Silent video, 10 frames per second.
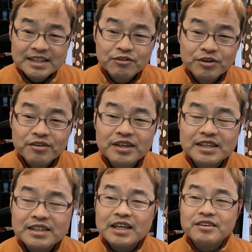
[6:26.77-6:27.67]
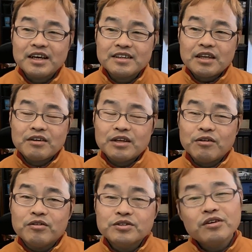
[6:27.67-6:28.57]
時々セールやってるけ
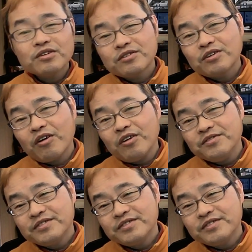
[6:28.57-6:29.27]
ど、ちょっと